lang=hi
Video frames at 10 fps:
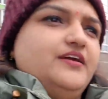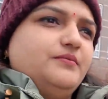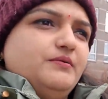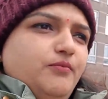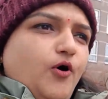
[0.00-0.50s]

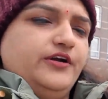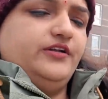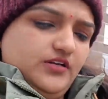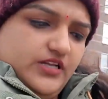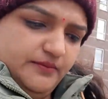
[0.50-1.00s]
कभी
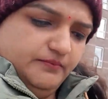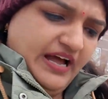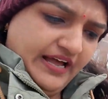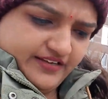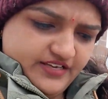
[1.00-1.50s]
बॉटल या
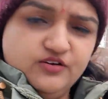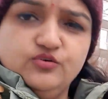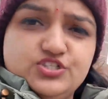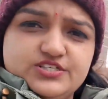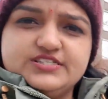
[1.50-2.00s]
बैग या
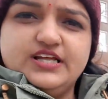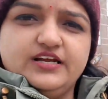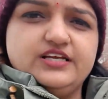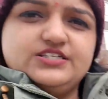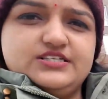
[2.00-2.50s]
कुछ इस तरह
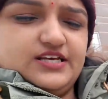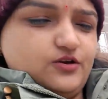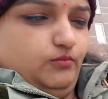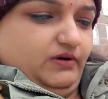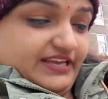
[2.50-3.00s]
की चीज़ें
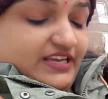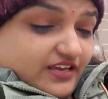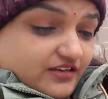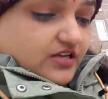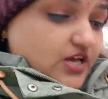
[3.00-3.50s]
घुमाई हैं
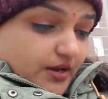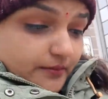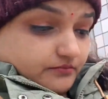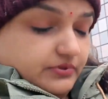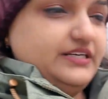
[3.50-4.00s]

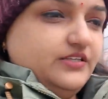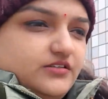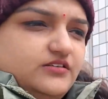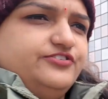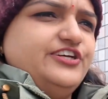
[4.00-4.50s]
बट
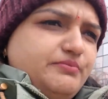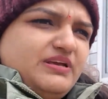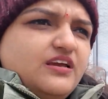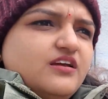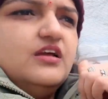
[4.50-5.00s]
फिर
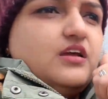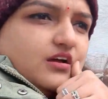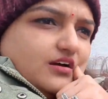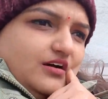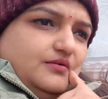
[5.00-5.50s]
भी
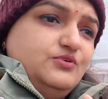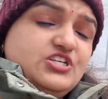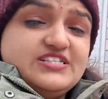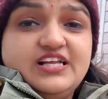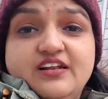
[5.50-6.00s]
आ,
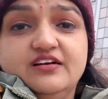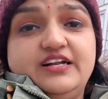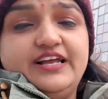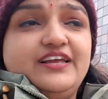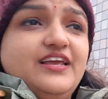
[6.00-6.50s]
मुझे ऐसा लग
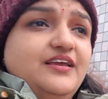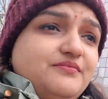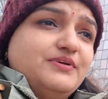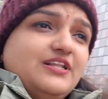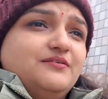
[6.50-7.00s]
रहा है कि
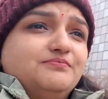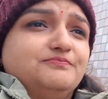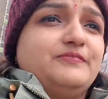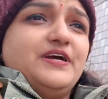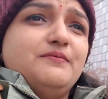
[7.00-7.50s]
मतलब
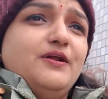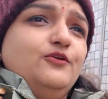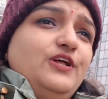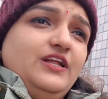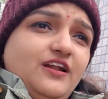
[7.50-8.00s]
कई बार
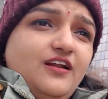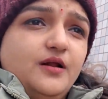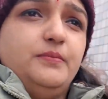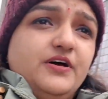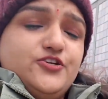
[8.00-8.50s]
होता था ना
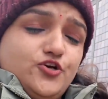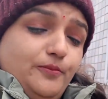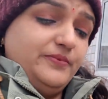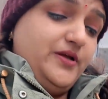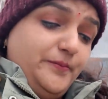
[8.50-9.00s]
रबर
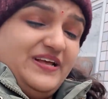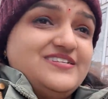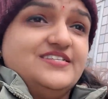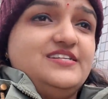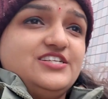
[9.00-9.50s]
शॉर्पनर
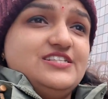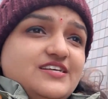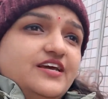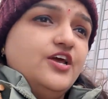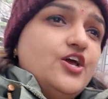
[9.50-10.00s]
पेंसिल चीज़ें